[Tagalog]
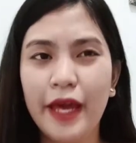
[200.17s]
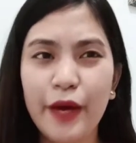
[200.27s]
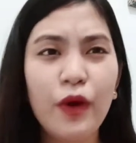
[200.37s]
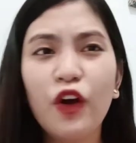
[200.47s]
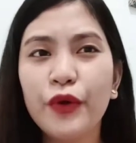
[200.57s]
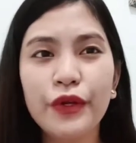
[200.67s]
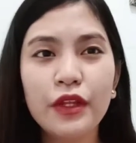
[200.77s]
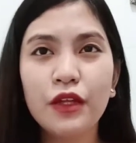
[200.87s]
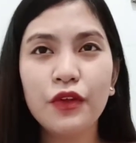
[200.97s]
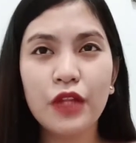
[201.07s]
Ewan ko,
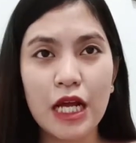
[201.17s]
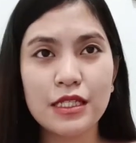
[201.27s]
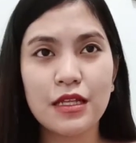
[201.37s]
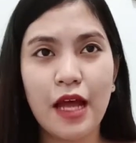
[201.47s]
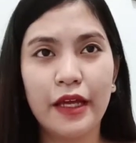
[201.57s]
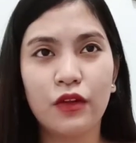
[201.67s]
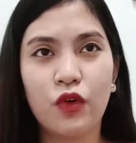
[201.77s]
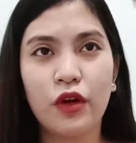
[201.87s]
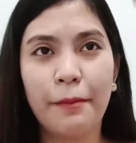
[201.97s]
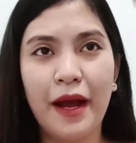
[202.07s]
yun din yung nakasanayan
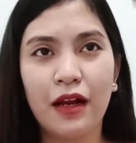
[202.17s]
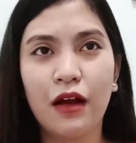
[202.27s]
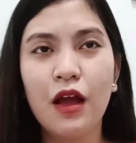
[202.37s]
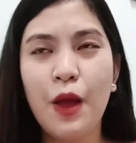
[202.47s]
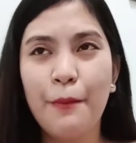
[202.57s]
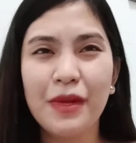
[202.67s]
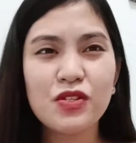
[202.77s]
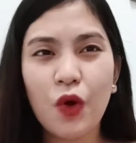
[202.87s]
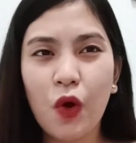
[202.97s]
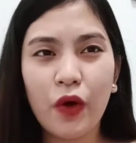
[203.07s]
ko na parang
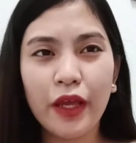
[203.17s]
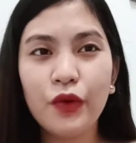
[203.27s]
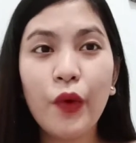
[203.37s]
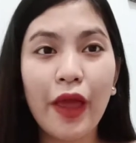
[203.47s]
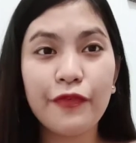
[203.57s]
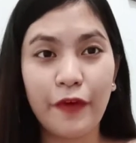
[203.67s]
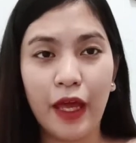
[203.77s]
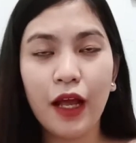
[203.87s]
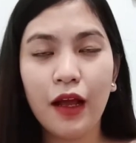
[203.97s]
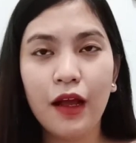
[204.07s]
mas okay yung
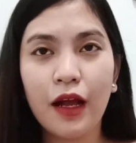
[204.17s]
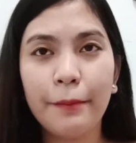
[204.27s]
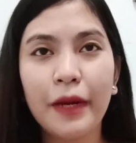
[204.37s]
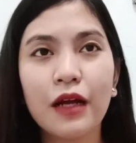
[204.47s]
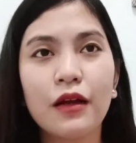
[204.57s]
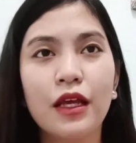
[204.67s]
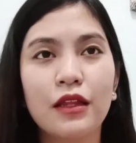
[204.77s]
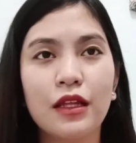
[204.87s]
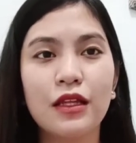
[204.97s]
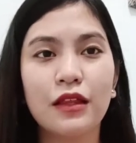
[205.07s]
effect kapag
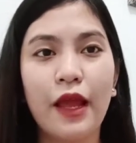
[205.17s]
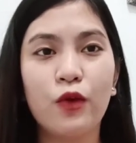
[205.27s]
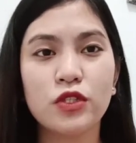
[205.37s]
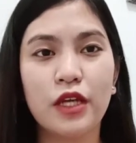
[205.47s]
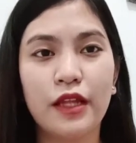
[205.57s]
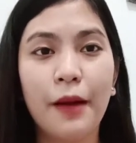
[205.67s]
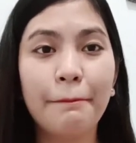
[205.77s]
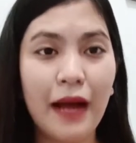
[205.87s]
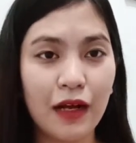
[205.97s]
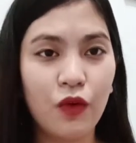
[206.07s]
tinitake ko siya
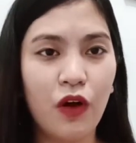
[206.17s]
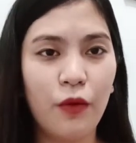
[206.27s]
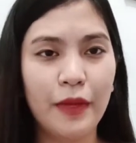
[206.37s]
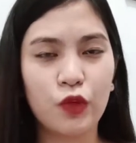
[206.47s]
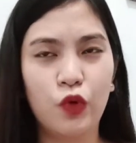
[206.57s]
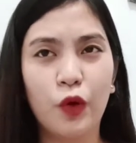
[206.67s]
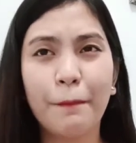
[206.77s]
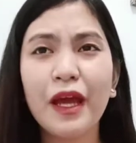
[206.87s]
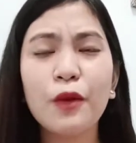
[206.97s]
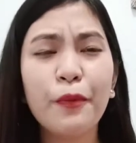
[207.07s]
ng bago ako matulog.
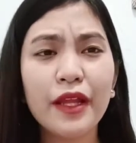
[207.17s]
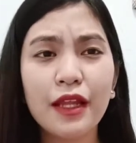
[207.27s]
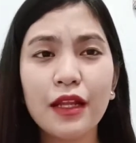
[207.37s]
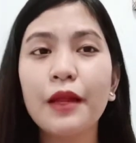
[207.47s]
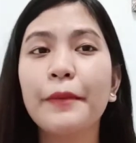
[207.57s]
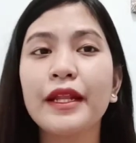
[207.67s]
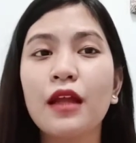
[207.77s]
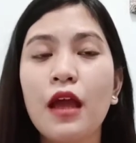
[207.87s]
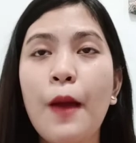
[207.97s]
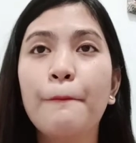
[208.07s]
Pero pwede rin
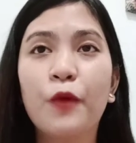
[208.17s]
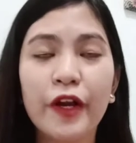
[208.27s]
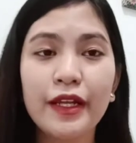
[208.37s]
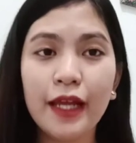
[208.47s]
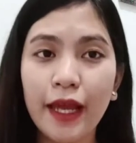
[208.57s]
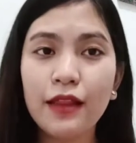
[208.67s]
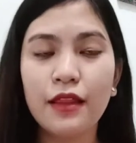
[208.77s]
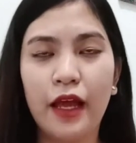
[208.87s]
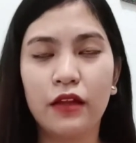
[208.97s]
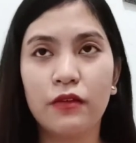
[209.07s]
naman morning and
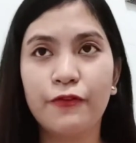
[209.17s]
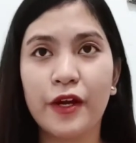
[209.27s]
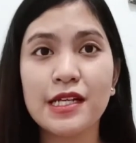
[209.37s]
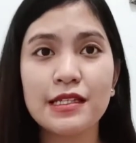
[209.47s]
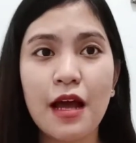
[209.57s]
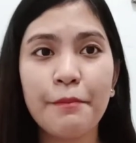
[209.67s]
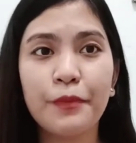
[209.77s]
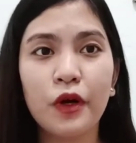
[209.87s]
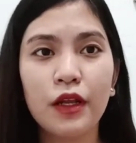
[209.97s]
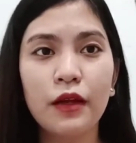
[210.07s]
night. For
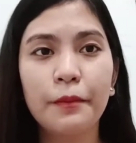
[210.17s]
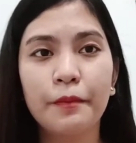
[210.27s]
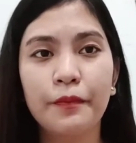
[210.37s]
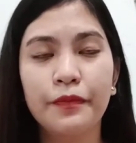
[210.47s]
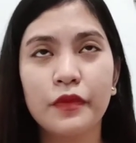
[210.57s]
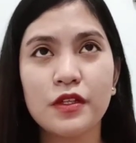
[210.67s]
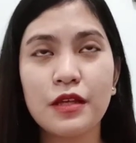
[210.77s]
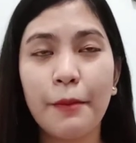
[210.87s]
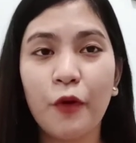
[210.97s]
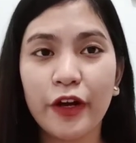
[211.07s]
example,
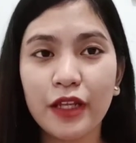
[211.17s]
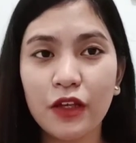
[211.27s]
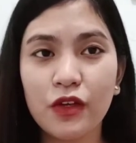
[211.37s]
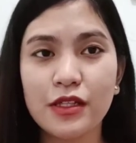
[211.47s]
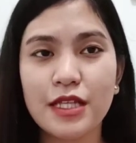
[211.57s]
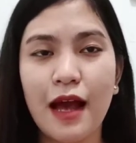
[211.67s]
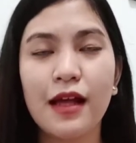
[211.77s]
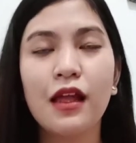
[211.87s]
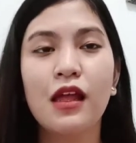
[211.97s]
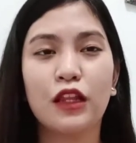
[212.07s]
sa morning yung
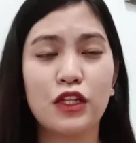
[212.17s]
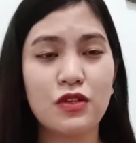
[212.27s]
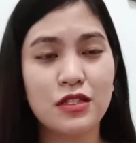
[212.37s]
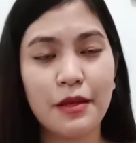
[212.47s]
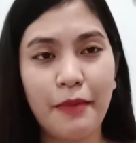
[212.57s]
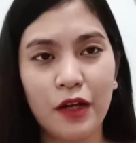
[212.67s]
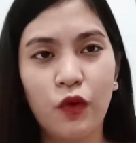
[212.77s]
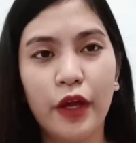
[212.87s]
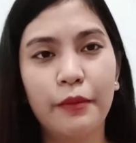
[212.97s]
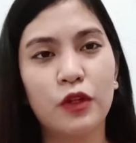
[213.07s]
isa, tapos yung isa
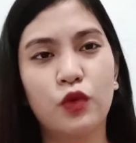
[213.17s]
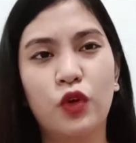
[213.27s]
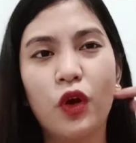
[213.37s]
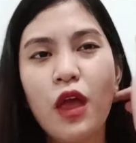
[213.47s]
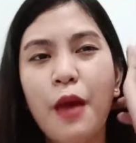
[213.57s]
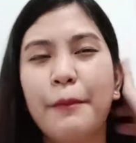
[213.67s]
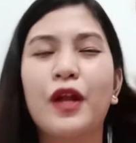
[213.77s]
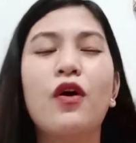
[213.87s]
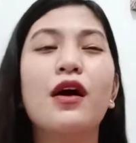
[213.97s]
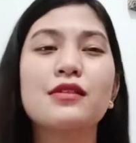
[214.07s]
bago kayo matulog.
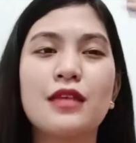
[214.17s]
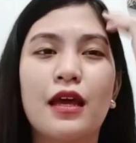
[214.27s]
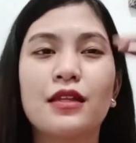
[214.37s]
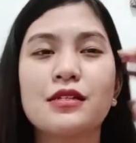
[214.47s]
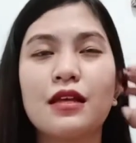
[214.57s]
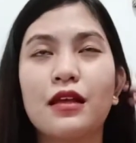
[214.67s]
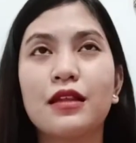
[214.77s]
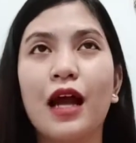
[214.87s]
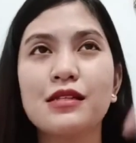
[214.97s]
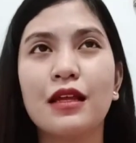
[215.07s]
Pero ako kasi, nasa,
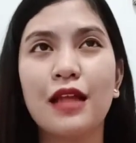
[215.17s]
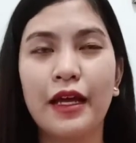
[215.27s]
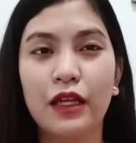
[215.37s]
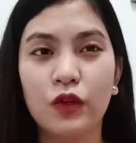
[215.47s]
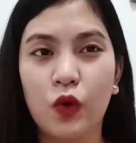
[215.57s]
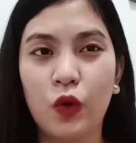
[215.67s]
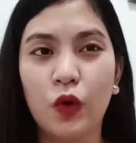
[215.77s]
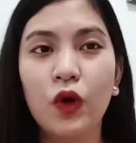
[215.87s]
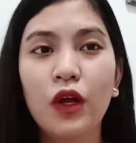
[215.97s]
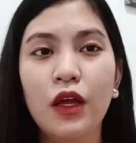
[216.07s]
nakasanayan
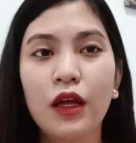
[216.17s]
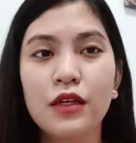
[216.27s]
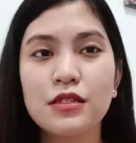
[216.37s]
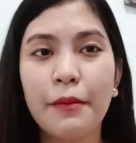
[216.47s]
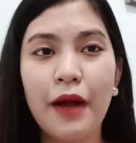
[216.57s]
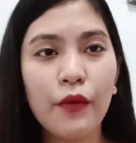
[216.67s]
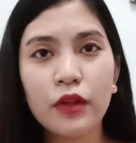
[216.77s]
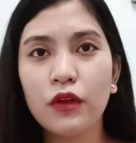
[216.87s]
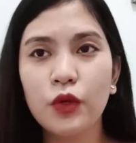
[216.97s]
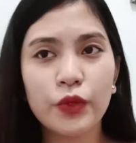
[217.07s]
ko, sa
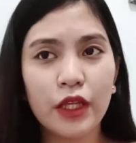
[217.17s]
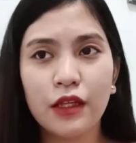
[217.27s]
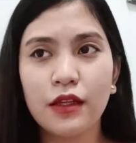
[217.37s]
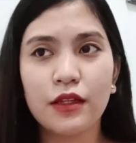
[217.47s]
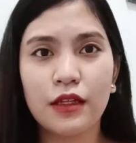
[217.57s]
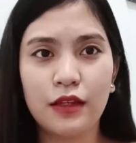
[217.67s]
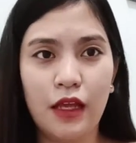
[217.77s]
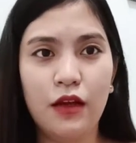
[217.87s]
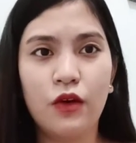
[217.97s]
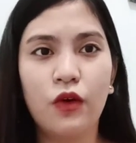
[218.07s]
bawat gluten na
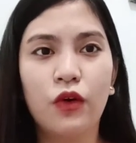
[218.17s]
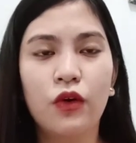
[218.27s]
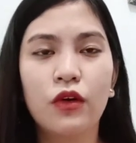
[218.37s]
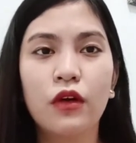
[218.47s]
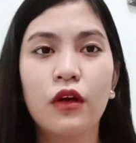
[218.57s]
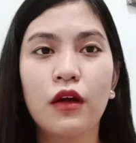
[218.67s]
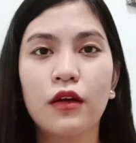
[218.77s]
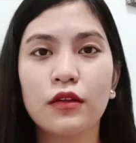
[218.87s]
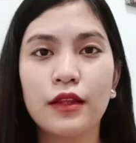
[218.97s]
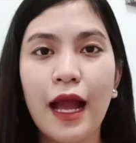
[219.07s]
natatake ko,
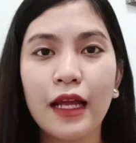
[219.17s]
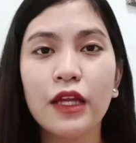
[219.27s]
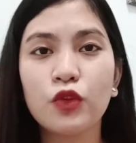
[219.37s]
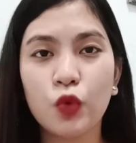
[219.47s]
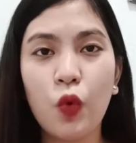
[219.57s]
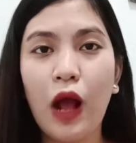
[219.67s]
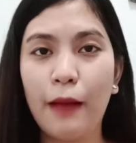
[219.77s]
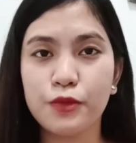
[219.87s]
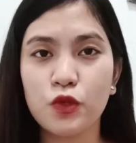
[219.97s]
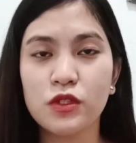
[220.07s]
laging 2
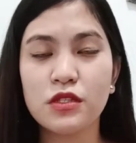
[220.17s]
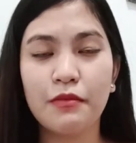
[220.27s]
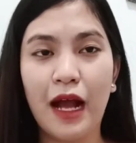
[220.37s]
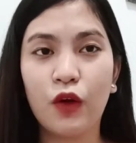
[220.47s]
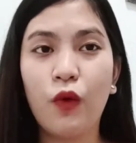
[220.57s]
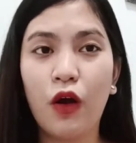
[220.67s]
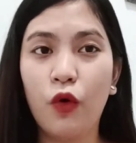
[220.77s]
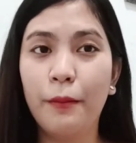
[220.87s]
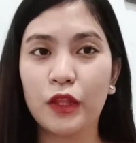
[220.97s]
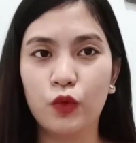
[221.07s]
capsules bago
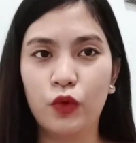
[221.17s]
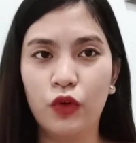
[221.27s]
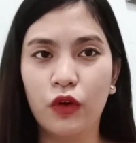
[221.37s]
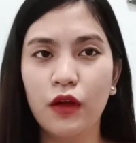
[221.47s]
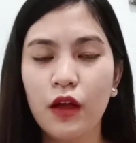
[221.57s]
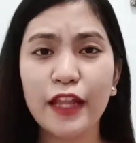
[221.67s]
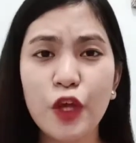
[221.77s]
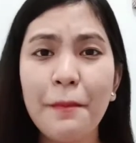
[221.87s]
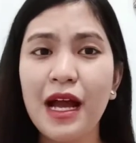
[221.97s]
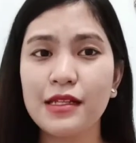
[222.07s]
ako matulog.
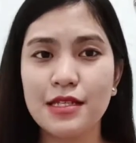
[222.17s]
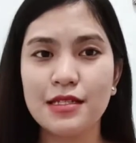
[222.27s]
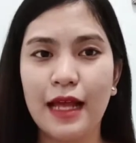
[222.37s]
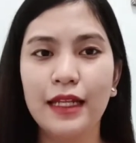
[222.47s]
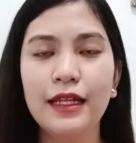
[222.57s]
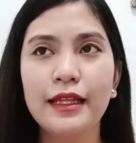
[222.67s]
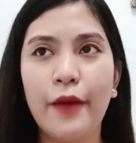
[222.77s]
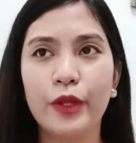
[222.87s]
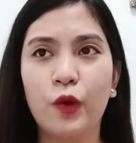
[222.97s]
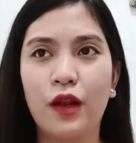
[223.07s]
Ito mga sisa,
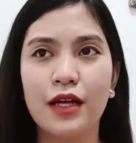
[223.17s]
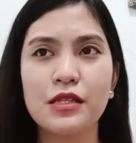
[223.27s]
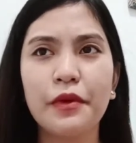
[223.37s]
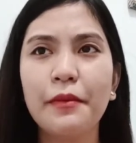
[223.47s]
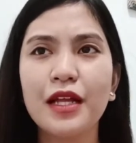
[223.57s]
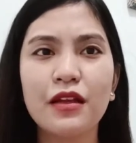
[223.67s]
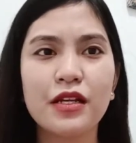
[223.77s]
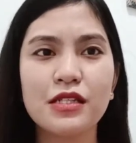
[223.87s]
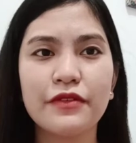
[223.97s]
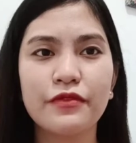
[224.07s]
lilinawin ko lang kasi may mga
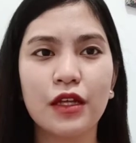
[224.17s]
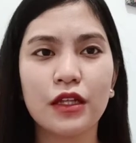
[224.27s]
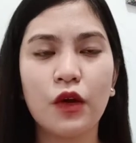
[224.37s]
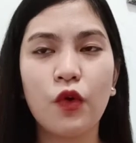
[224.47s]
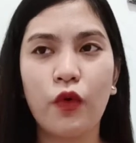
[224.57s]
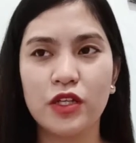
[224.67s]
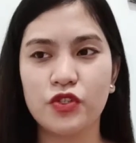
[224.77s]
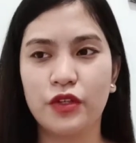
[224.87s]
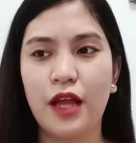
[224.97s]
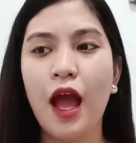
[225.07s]
na-receive na rin akong
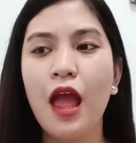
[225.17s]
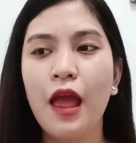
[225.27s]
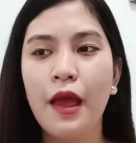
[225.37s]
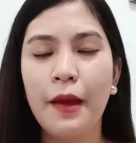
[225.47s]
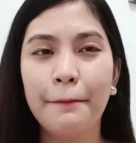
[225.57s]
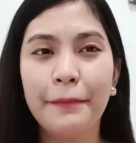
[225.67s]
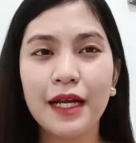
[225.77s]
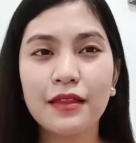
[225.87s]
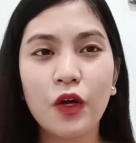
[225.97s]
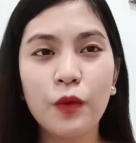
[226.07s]
question na
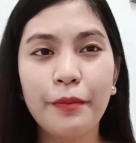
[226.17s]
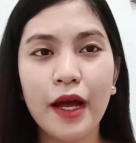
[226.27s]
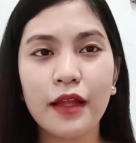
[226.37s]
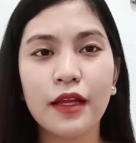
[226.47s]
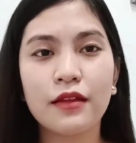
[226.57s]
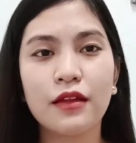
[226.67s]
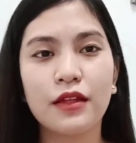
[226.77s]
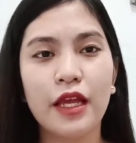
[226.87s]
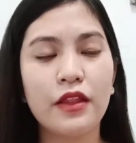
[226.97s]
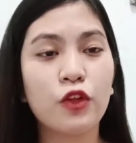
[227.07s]
pag daw ba
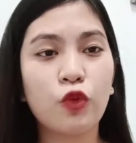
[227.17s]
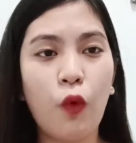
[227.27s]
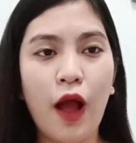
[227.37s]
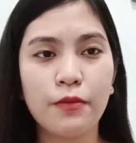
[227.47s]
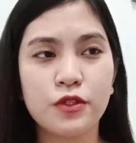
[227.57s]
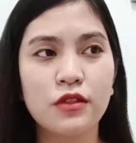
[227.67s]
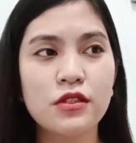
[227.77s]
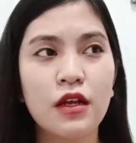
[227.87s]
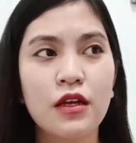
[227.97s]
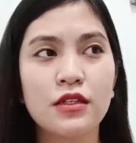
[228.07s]
nagtitake ng 2
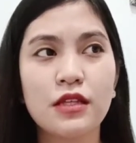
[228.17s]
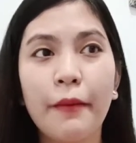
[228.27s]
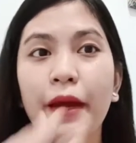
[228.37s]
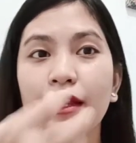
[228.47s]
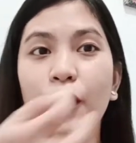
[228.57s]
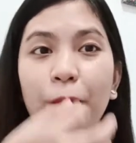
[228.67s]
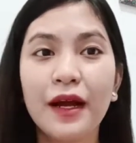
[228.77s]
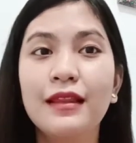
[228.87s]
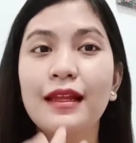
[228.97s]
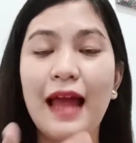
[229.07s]
capsules, sabay daw
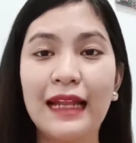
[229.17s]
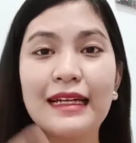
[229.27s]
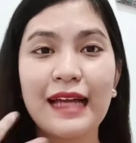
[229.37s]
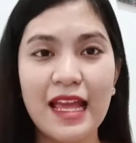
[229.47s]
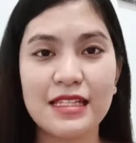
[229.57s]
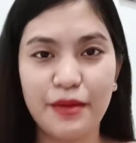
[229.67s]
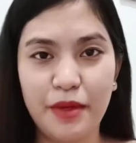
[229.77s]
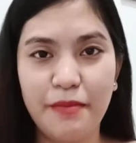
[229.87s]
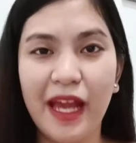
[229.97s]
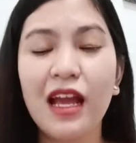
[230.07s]
ba nilalagay sa
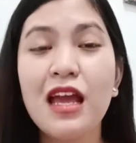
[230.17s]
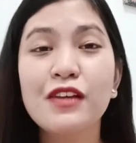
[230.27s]
bibig?